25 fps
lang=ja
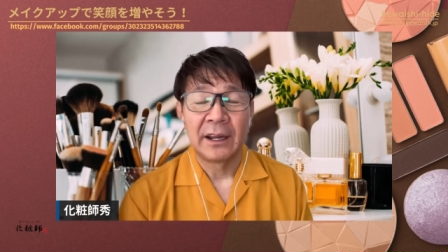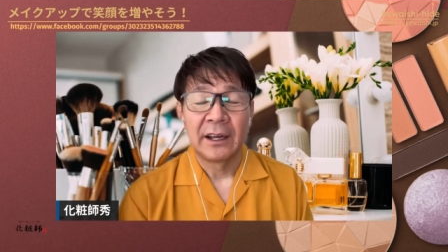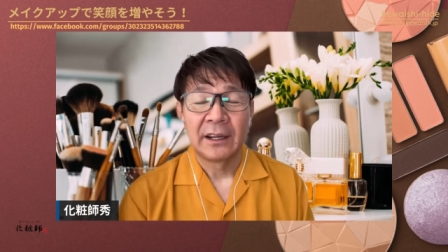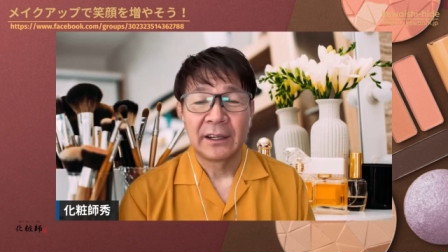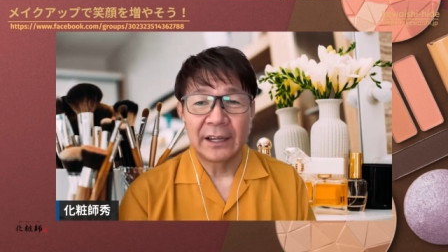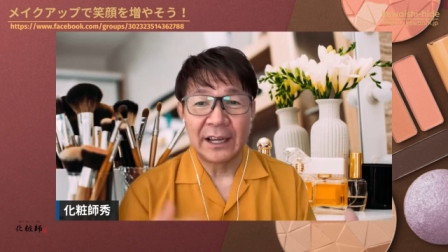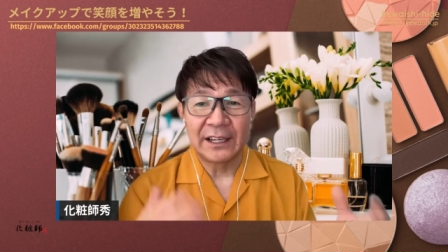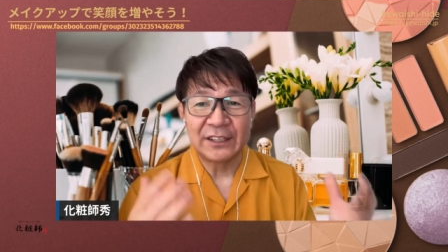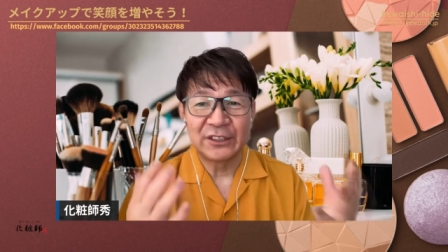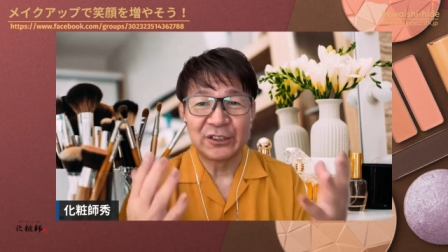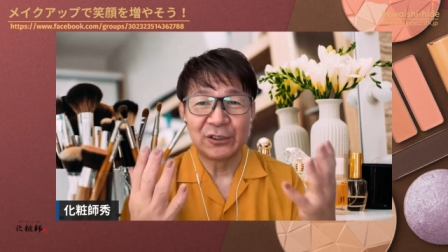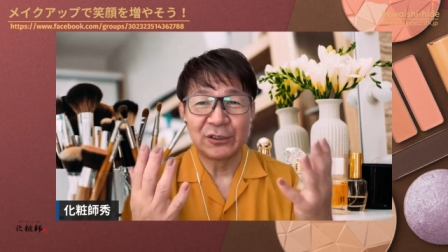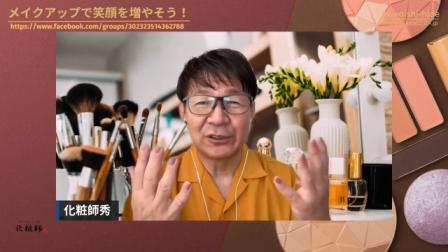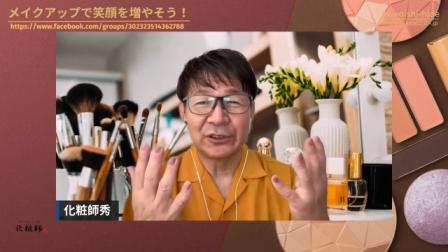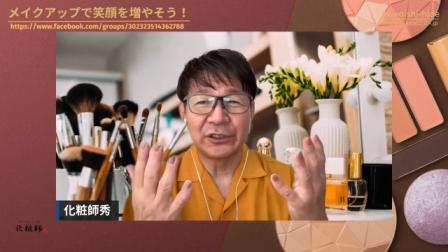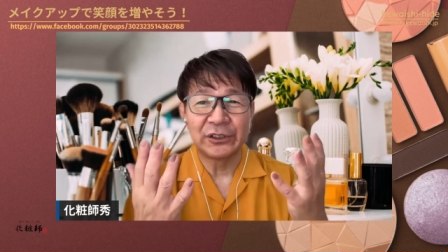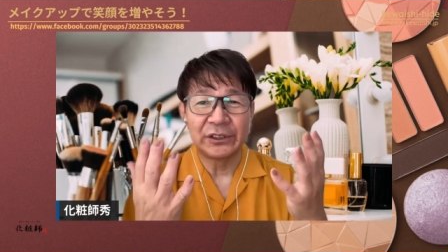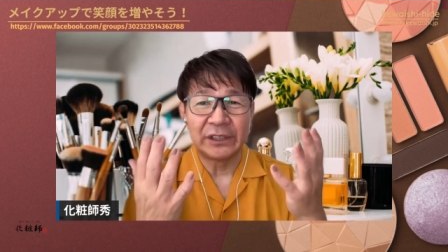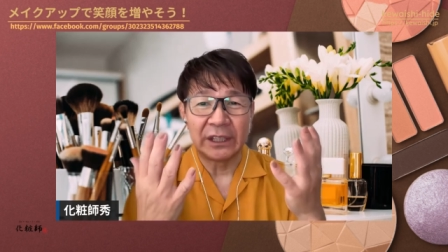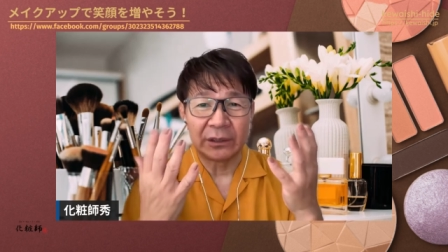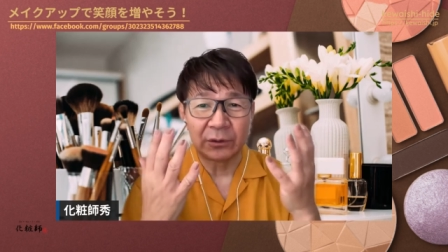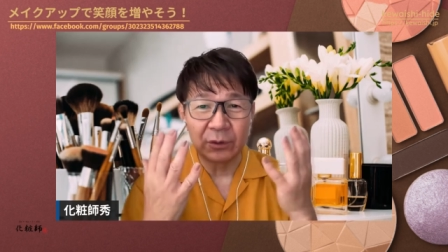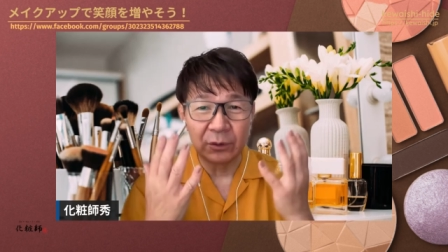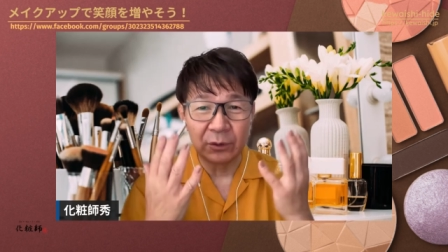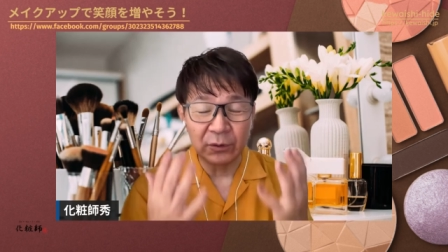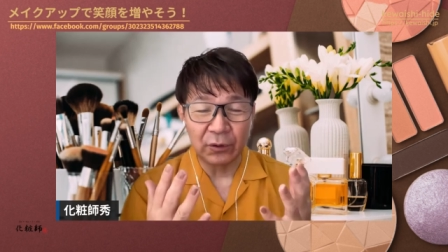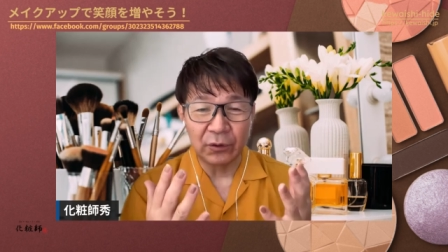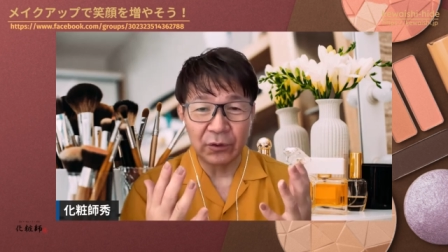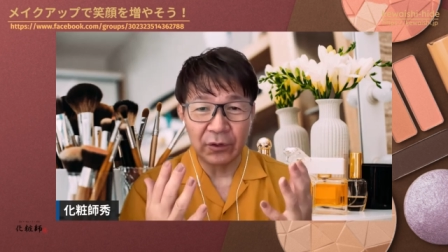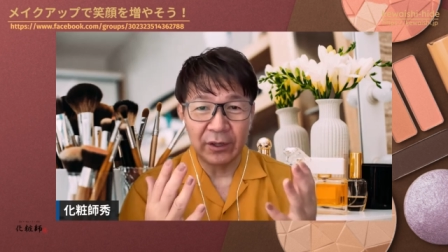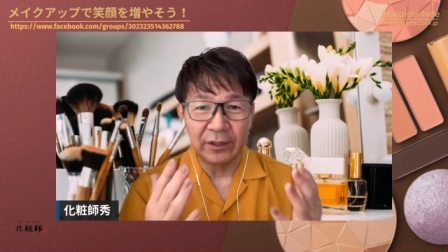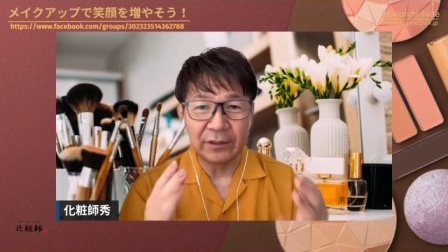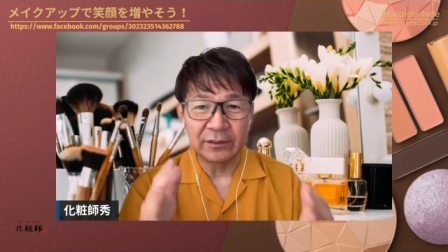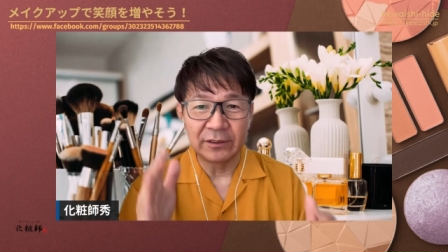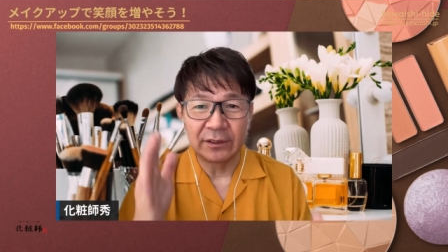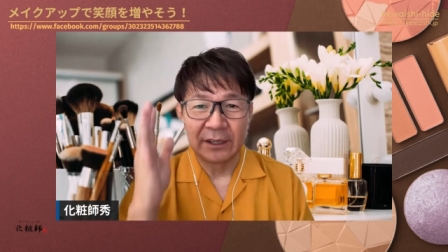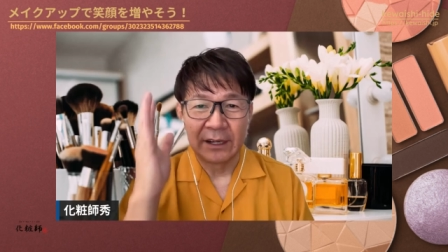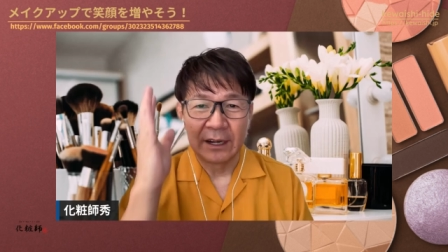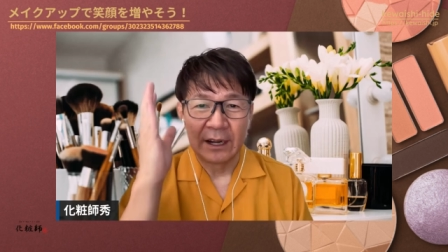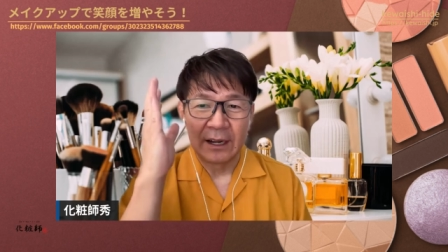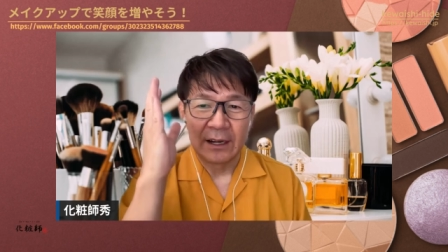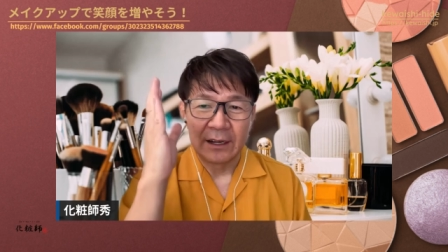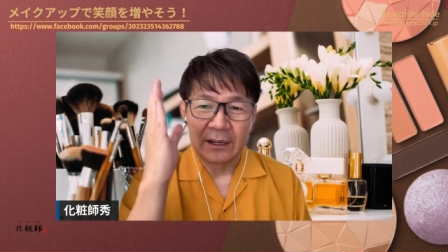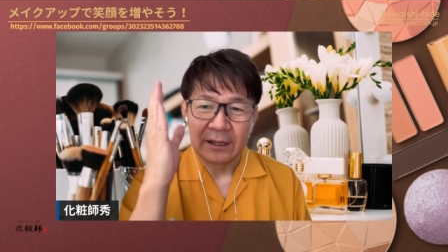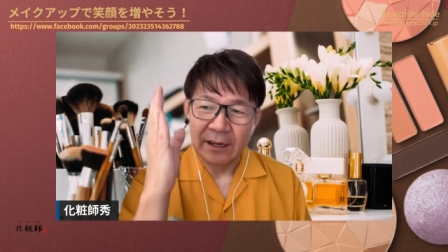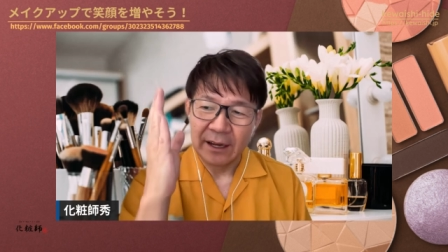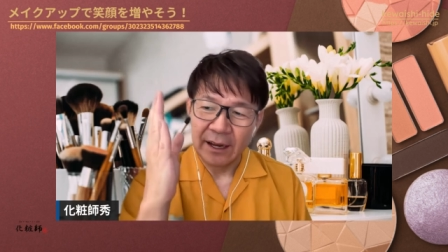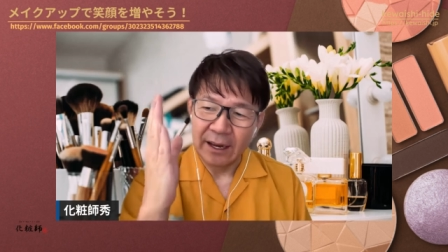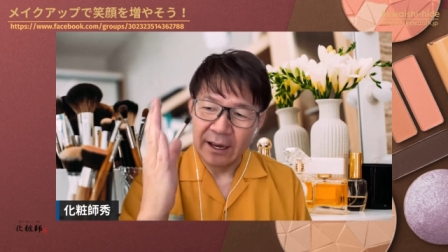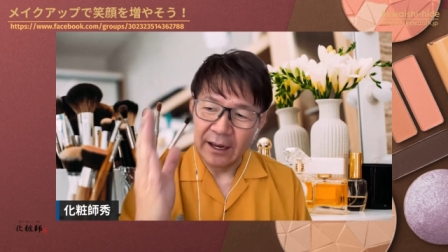化粧水で整える、
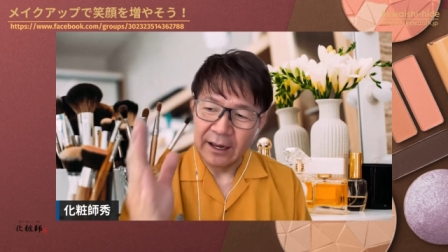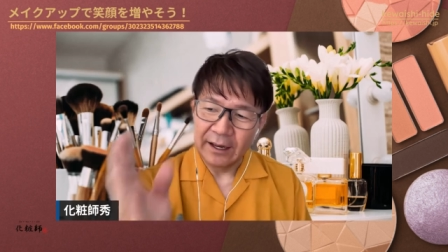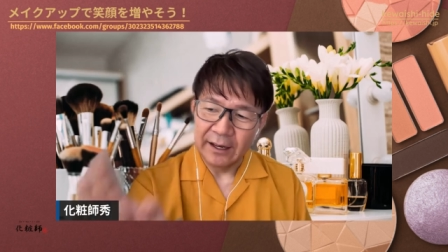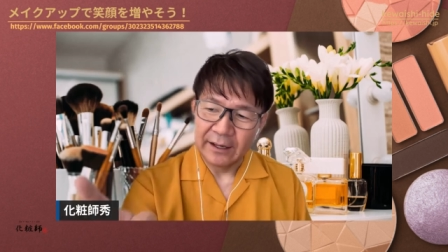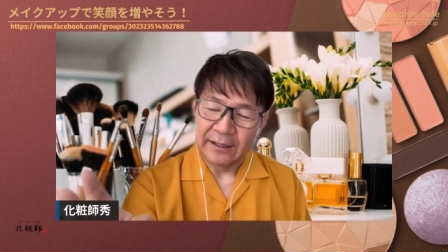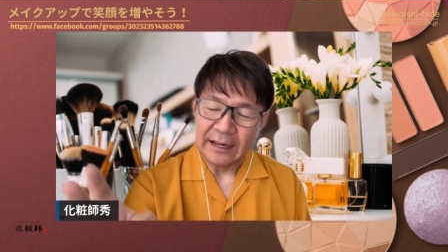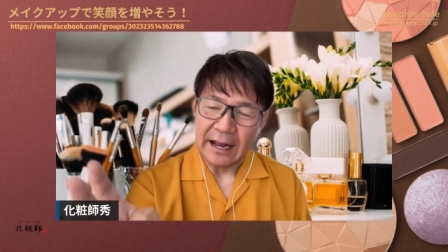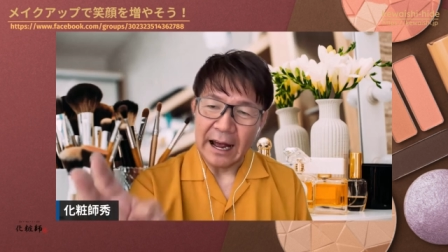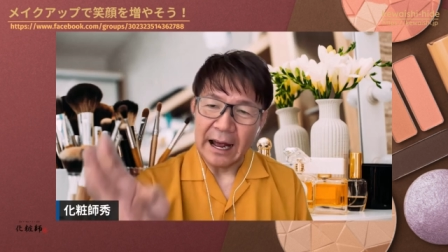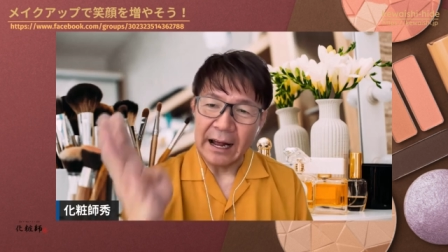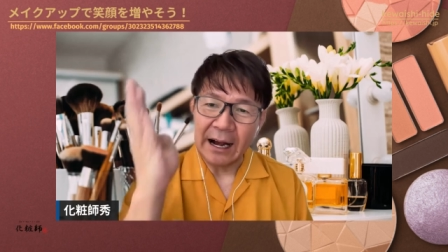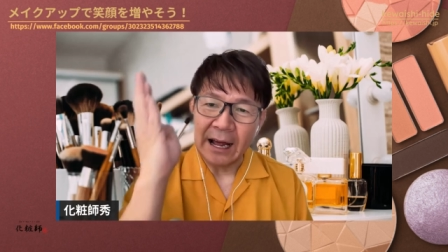えー、